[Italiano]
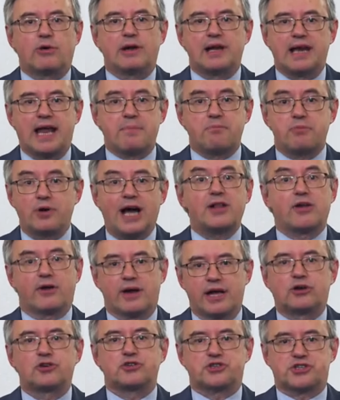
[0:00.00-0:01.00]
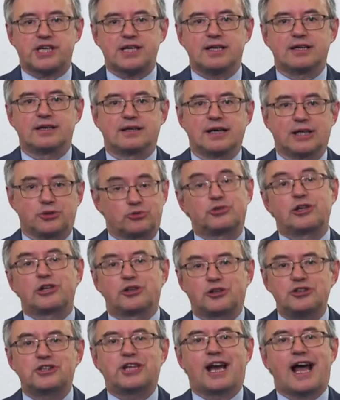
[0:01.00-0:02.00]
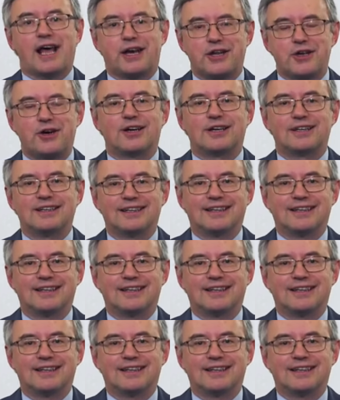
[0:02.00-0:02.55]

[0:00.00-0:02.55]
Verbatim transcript: quell'epoca non è così, è tutto il contrario.